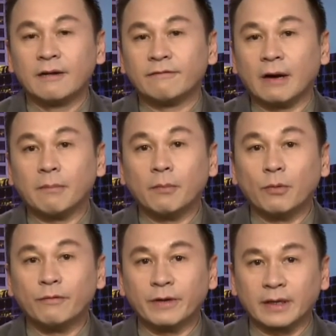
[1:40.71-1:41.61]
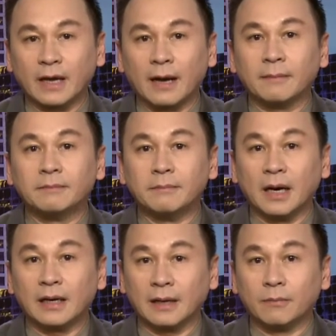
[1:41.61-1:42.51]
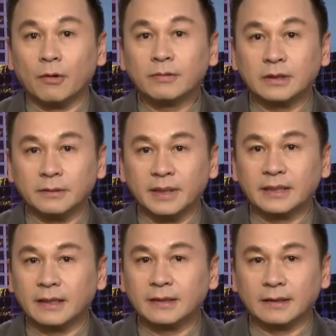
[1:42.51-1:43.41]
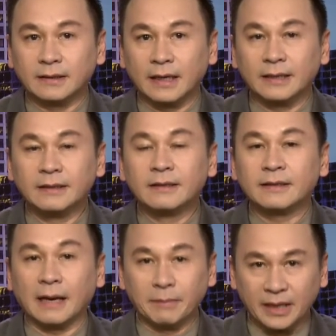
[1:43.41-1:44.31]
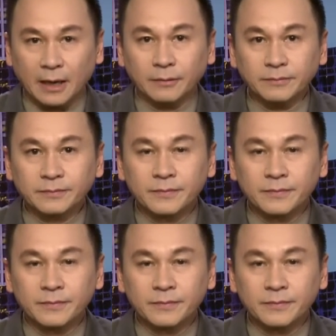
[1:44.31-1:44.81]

và mong muốn Việt Nam mở lại bốn cửa biên giới gần đây đã bị đóng.